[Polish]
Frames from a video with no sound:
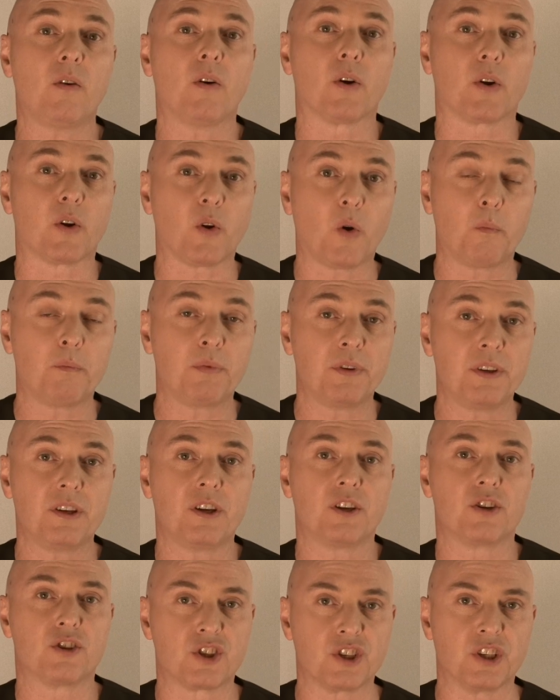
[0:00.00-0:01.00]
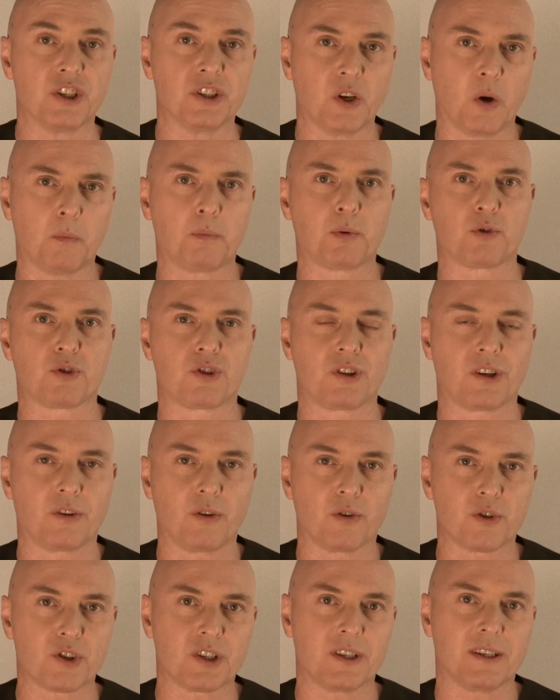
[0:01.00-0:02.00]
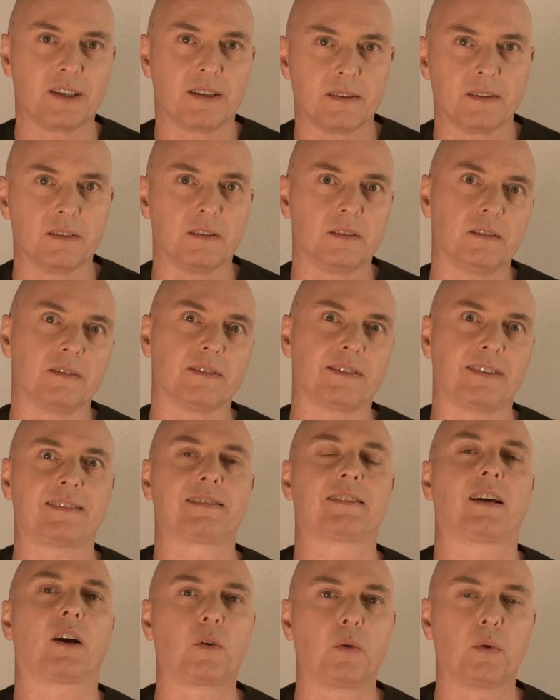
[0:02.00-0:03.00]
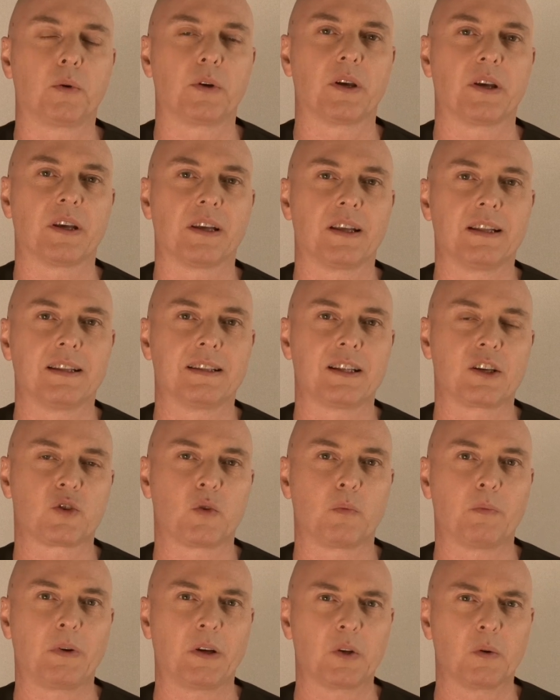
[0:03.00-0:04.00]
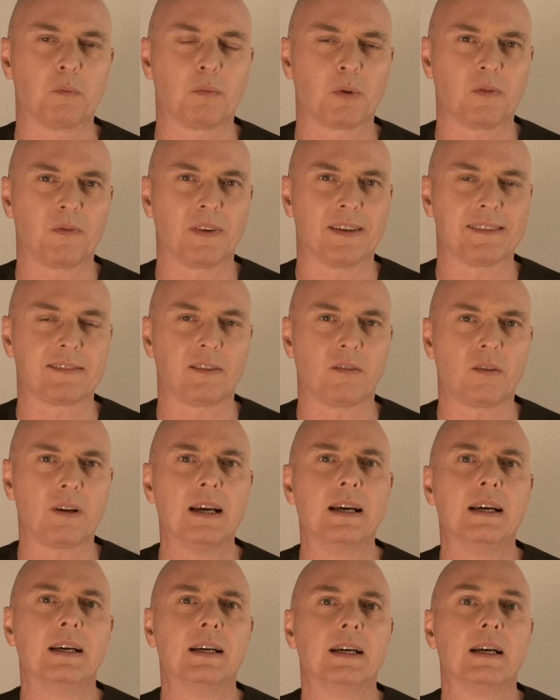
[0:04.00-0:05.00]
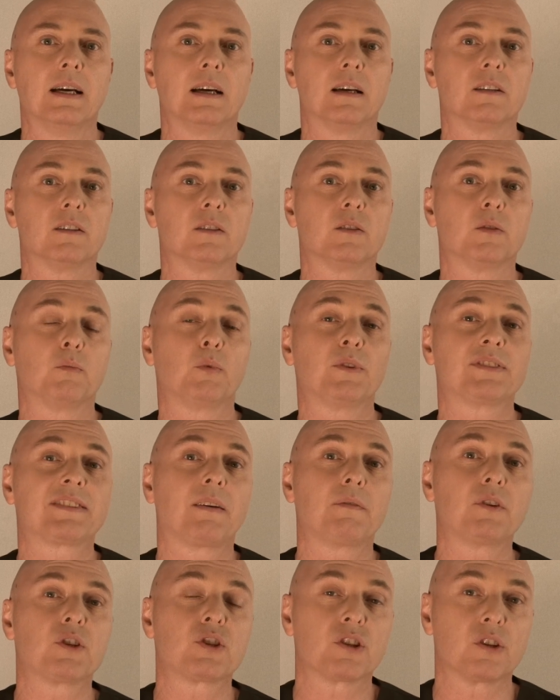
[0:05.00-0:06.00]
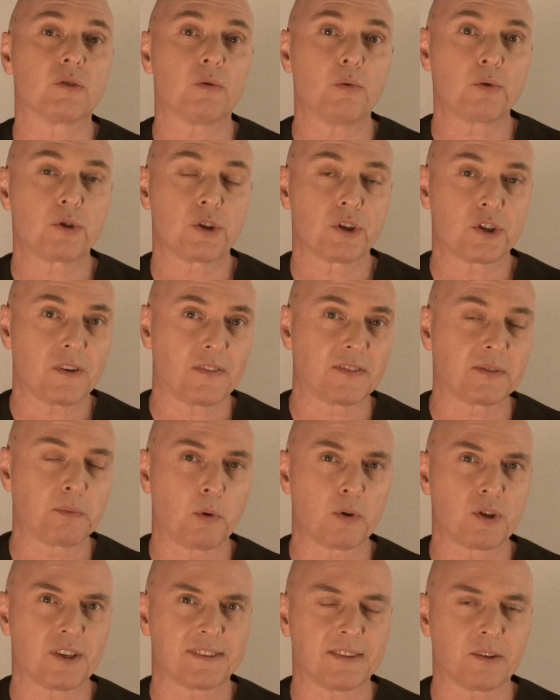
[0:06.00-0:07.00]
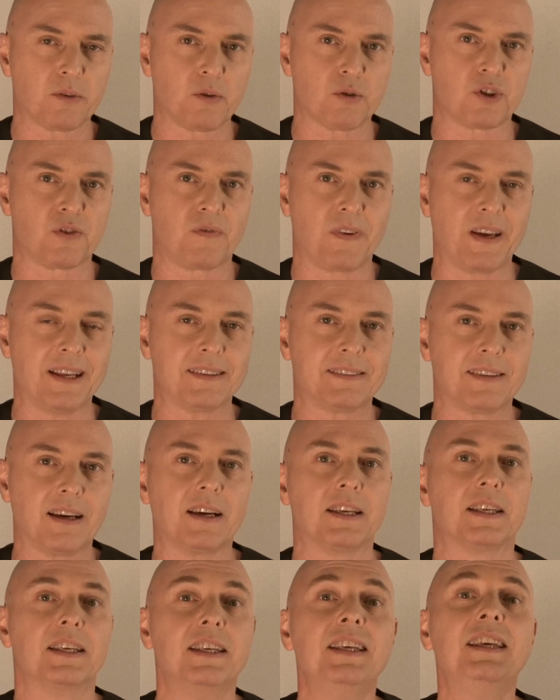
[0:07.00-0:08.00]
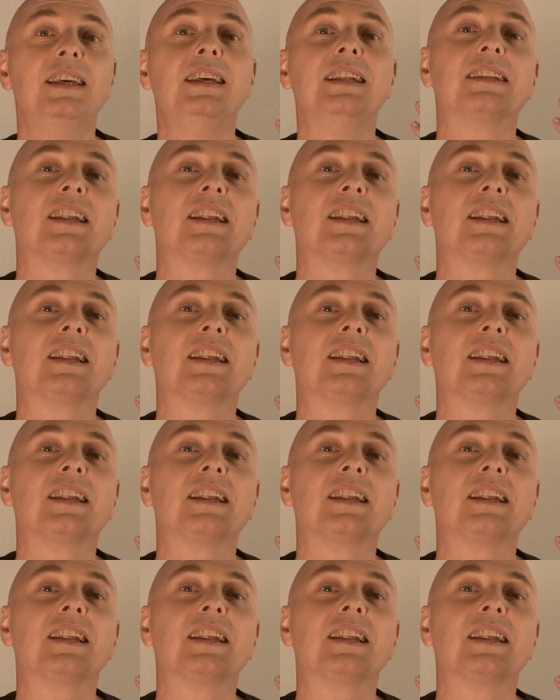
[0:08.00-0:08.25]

robi Jean. No, oprócz tego, że no, zaskakuje naszą panią profesor, no, błyskawicznie uczy się współczesnego świata i